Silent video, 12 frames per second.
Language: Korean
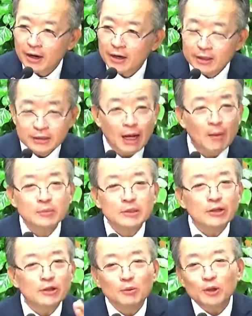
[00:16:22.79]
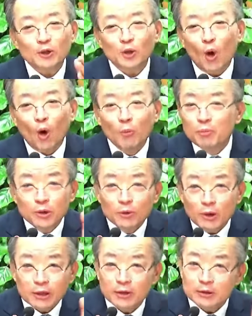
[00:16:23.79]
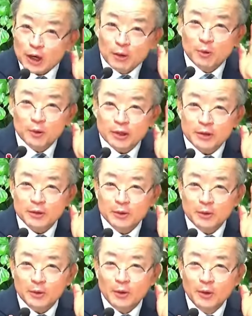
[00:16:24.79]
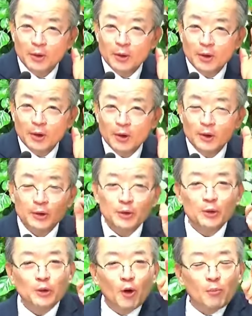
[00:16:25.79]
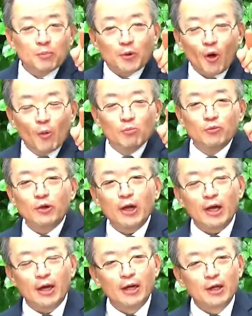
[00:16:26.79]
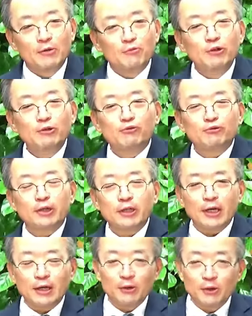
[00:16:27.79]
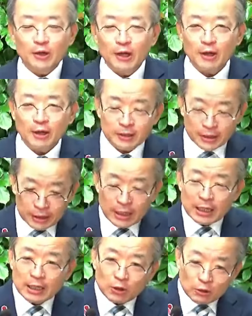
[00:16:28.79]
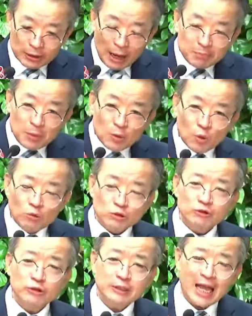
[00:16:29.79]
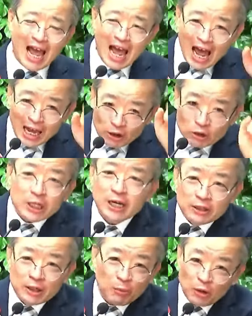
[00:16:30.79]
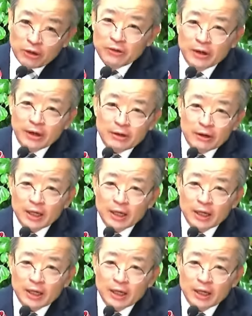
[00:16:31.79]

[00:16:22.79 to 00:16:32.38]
남자들보다 더 피는 것 같아요. 제가 볼 때는요. 이 옆 건물에 우리 주차장 거기에 담배 꽁초는 다 여자애들이 버린 거예요. 거기.